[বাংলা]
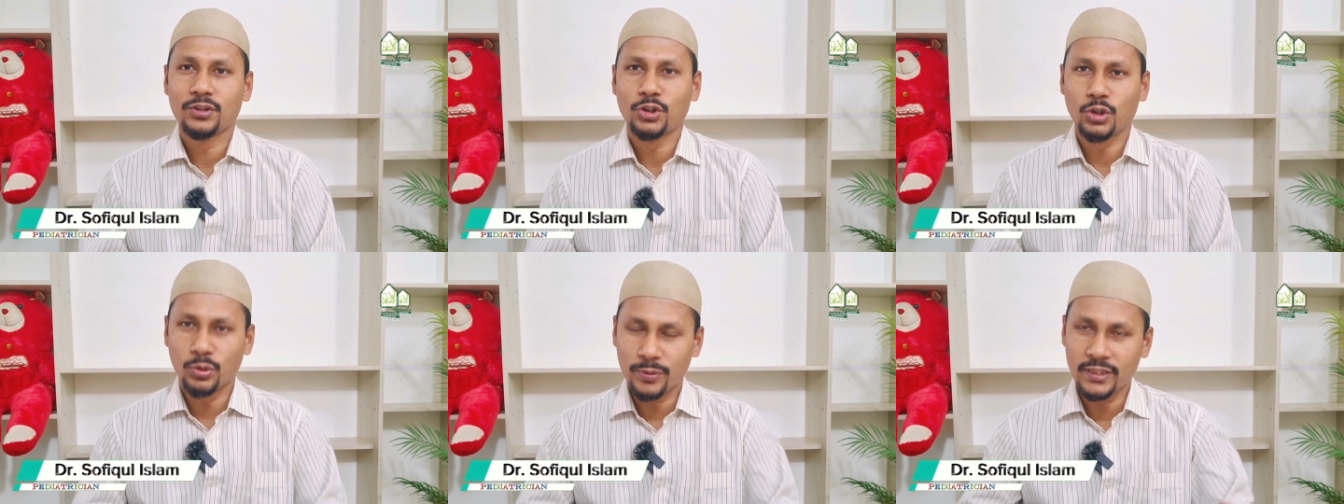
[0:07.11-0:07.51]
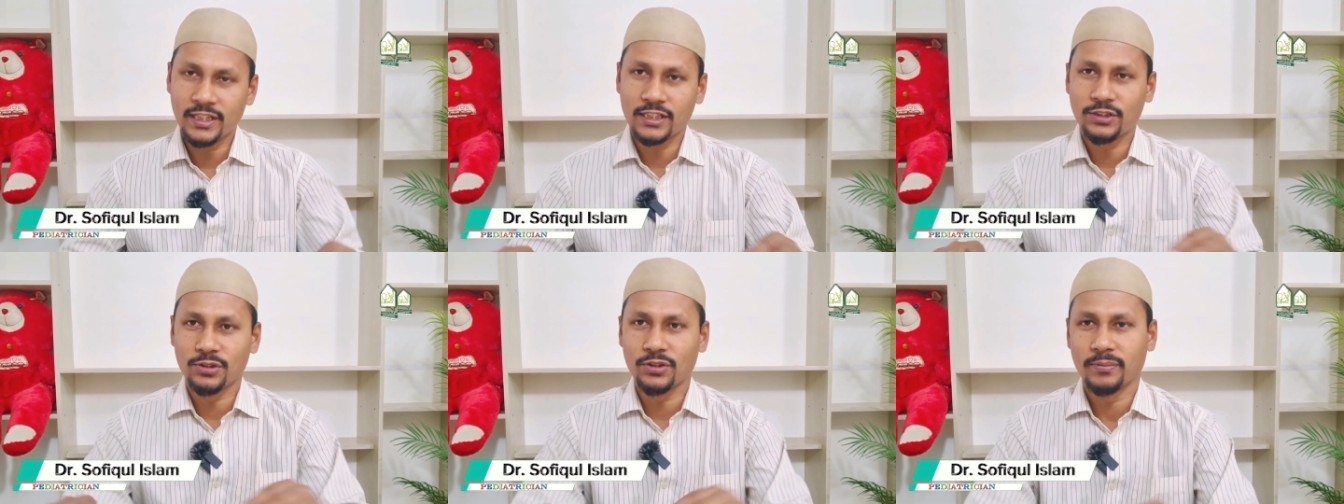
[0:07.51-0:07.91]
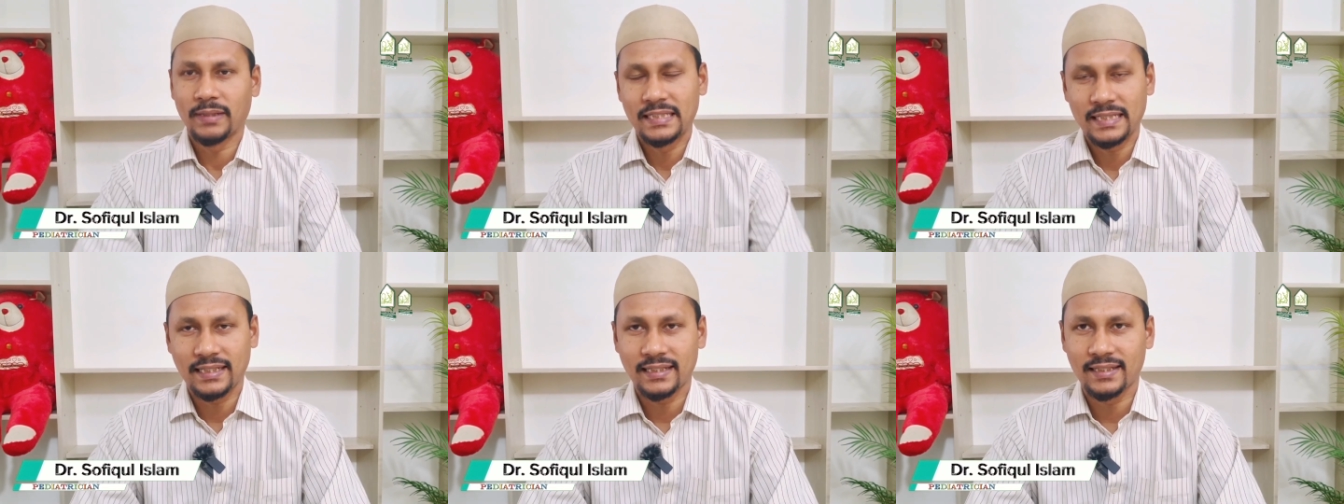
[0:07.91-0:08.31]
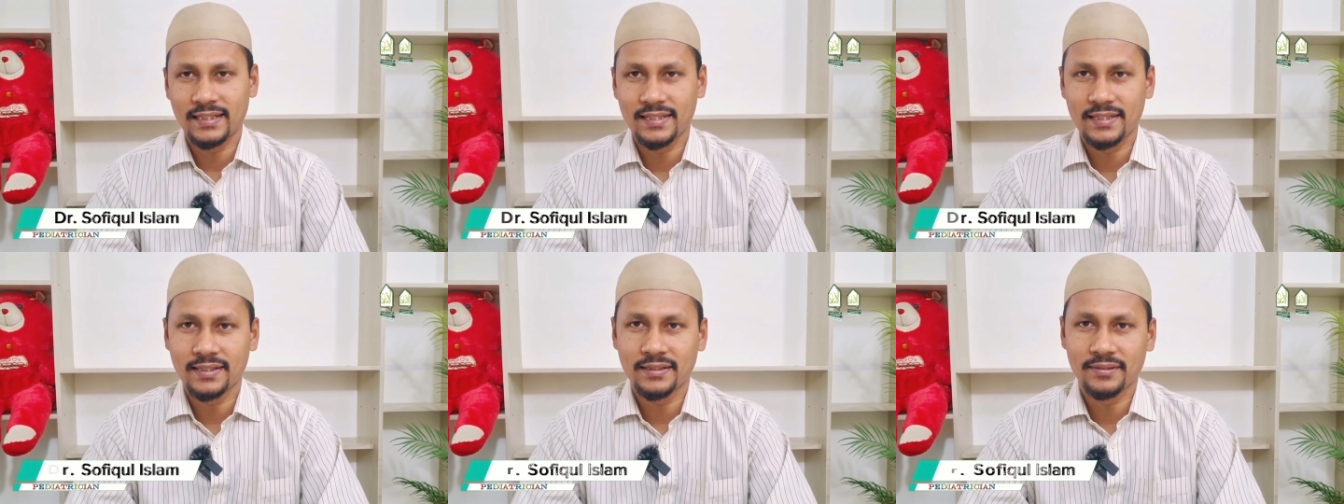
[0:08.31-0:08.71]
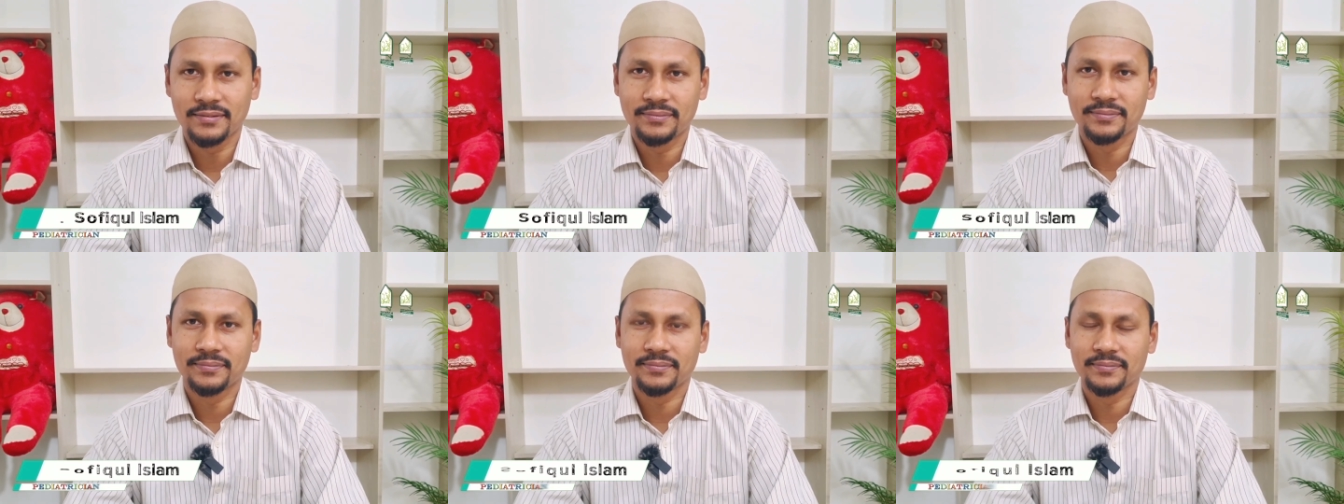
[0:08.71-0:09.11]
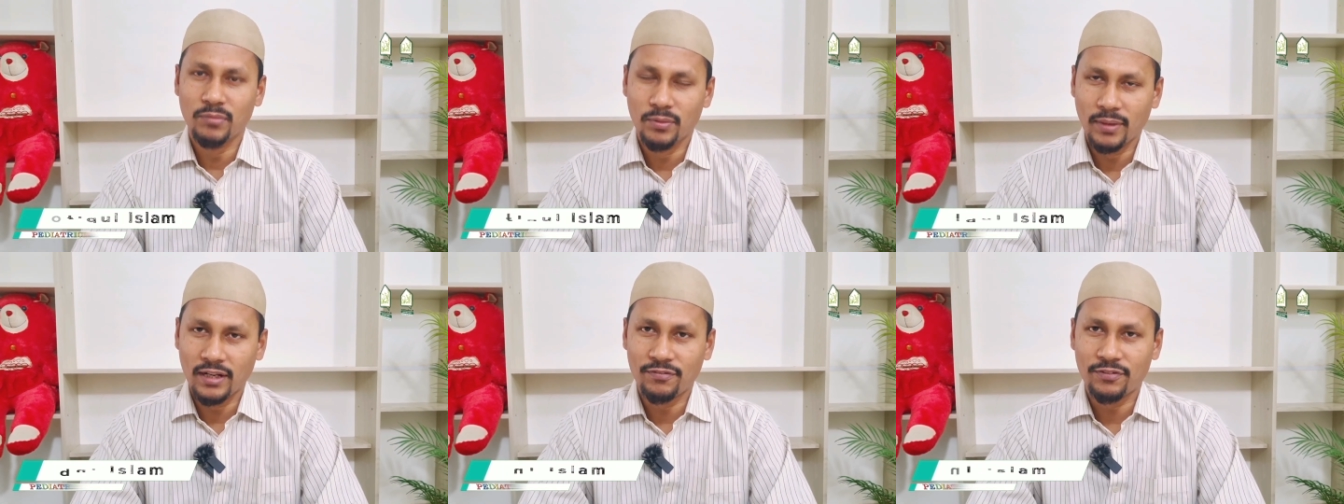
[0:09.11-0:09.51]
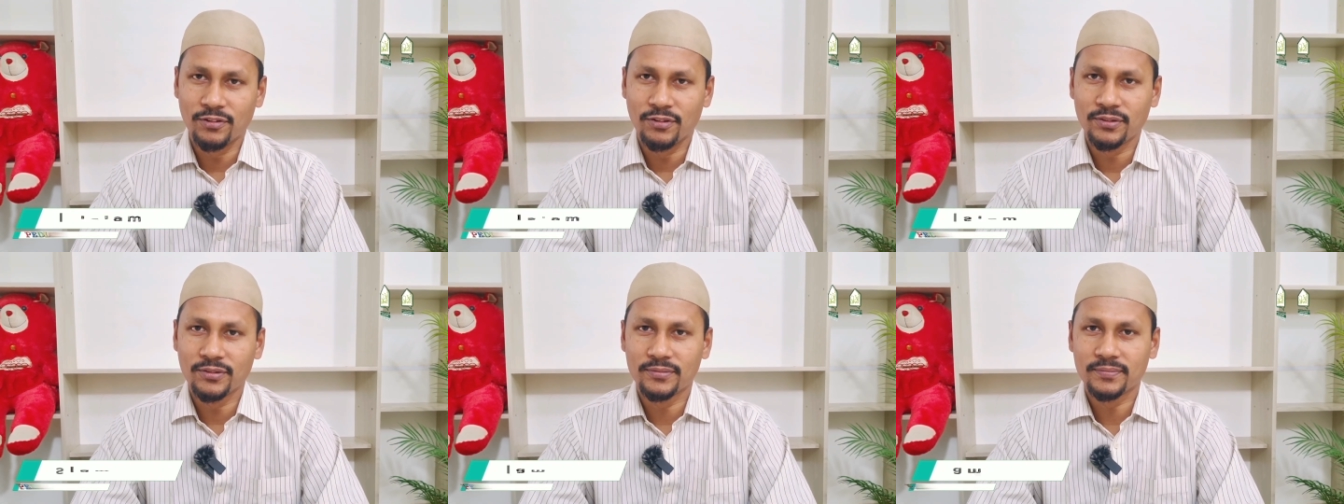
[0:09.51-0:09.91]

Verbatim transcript: সুবিধার জন্য বাচ্চাকে দিচ্ছেন মোবাইল ফোন